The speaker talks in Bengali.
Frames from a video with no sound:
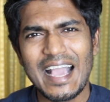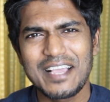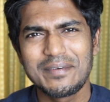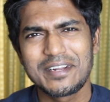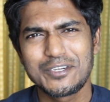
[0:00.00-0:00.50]

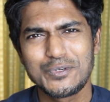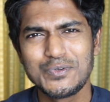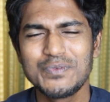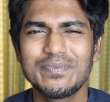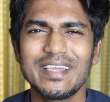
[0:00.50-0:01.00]
একেবারে
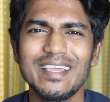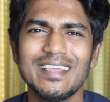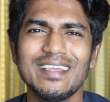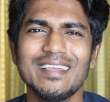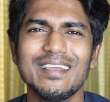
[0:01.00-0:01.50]
শূন্য পেয়ে
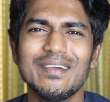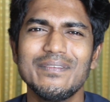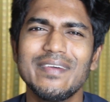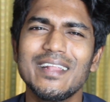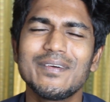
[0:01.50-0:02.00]

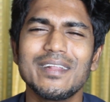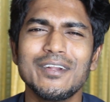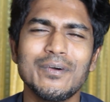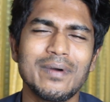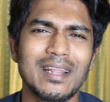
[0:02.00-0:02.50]
ফেল
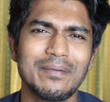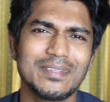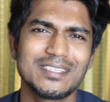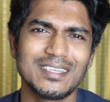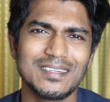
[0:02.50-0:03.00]
করলেন হুমায়ুন
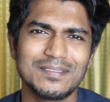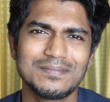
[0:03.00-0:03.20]
আহমেদ স্যার